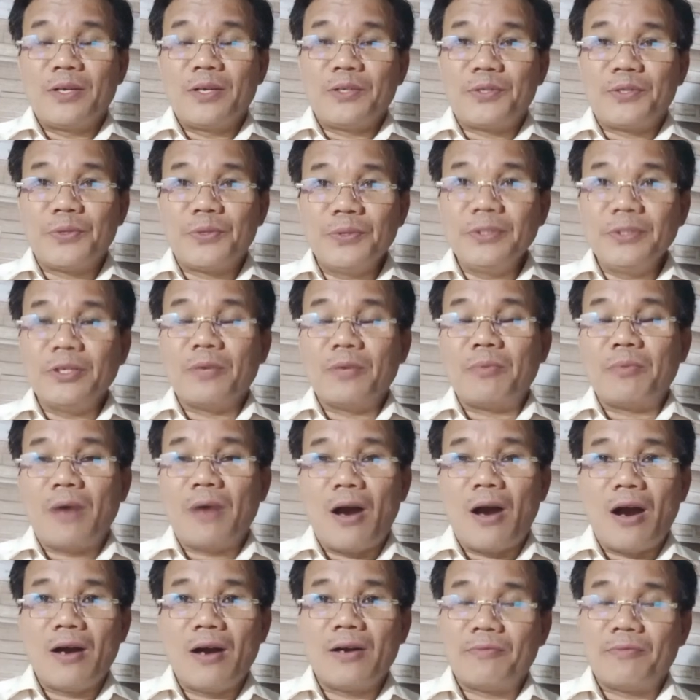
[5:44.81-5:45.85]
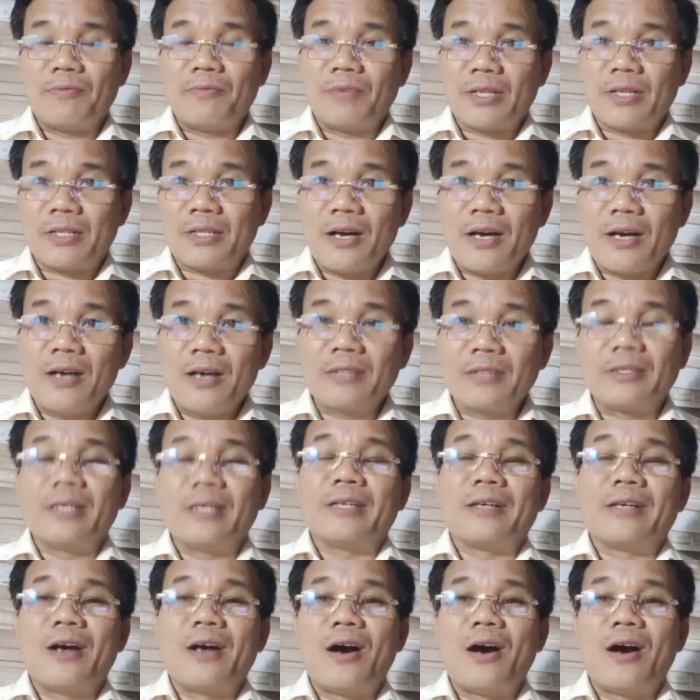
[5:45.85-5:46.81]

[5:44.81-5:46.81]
xúi dục họ và cho tiền